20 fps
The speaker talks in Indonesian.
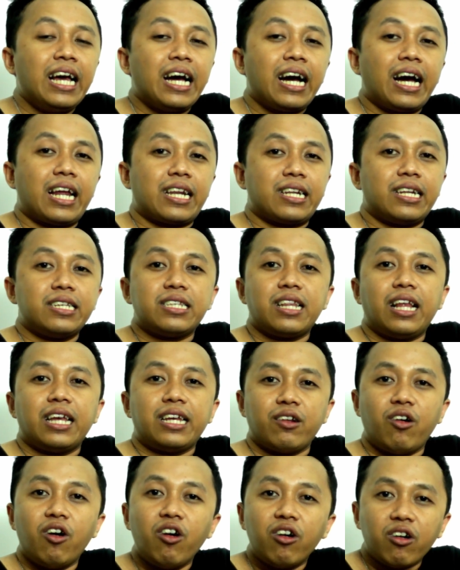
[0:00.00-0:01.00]
karena
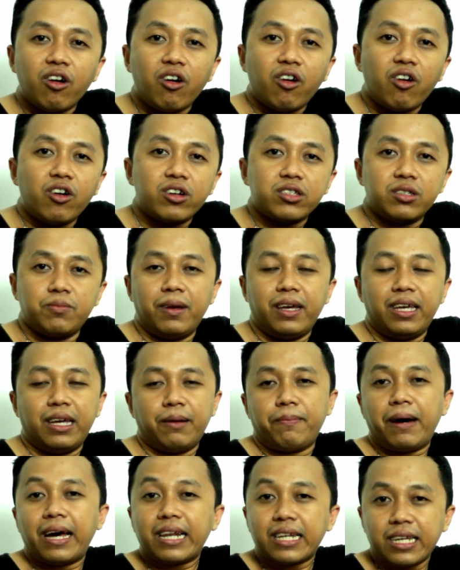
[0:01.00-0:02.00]
selain ongkos,
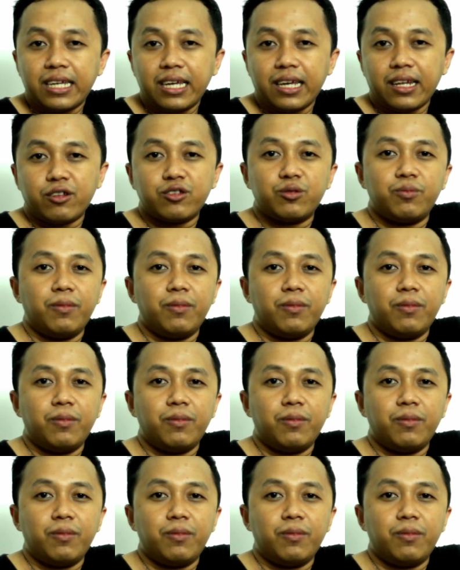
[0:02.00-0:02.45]
biaya parkir,